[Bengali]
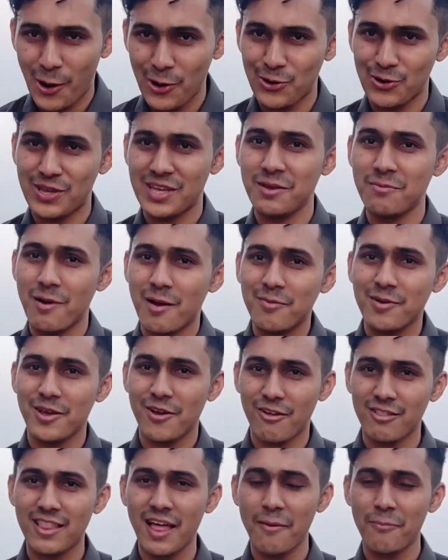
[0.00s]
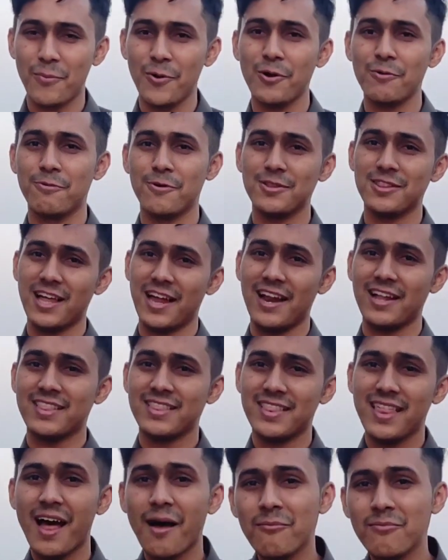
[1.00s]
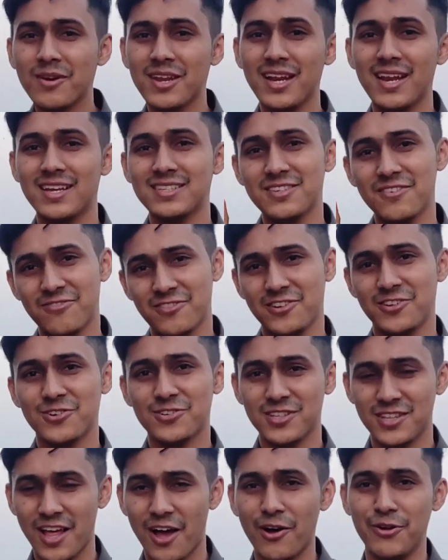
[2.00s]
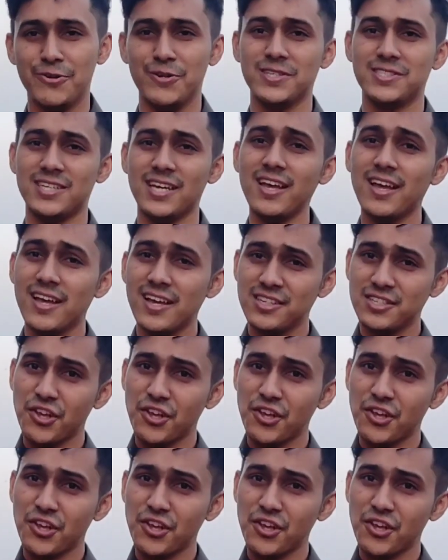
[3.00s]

বড় কিভাবে এই অধ্যায় পড়বো তারা থাম নিলে যে ভিডিওটি দেওয়া রয়েছে